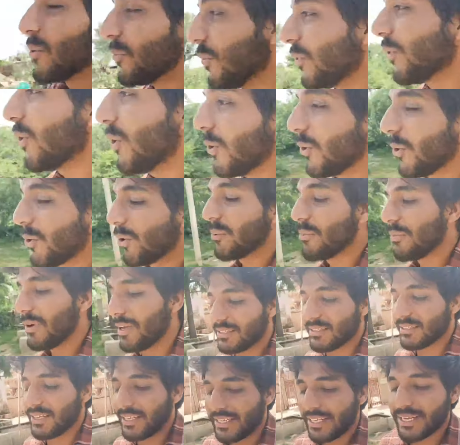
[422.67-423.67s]
वो और
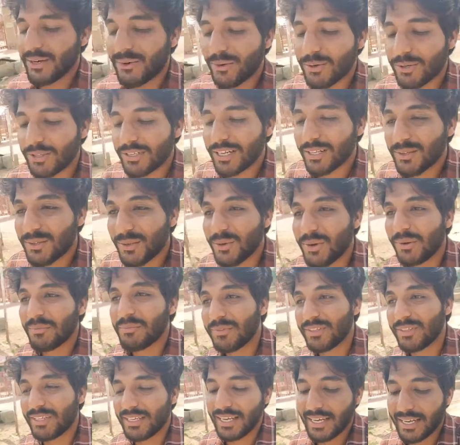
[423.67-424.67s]
मेरे साथ एक और था तो
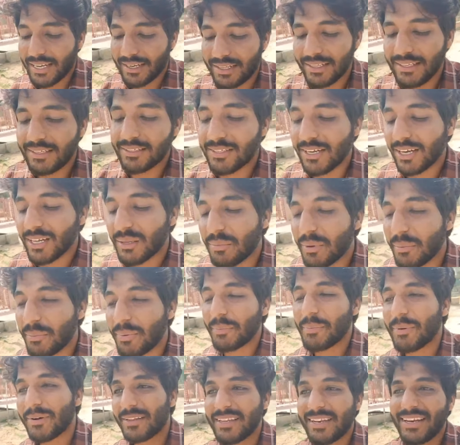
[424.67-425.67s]
हम क्या कह रहे थे साथ में
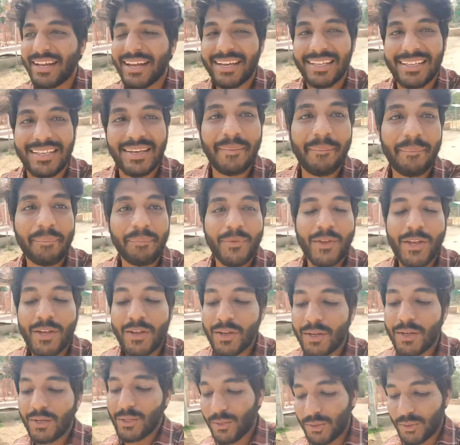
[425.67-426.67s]
पेपर देने आए थे
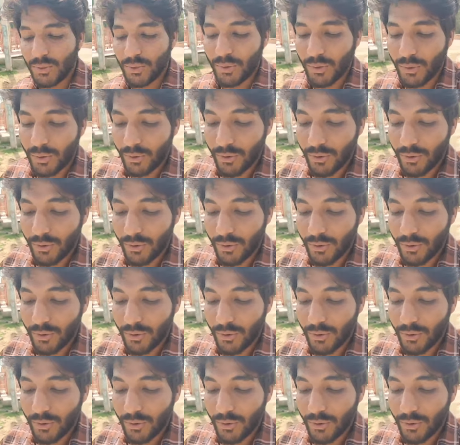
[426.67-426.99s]
तो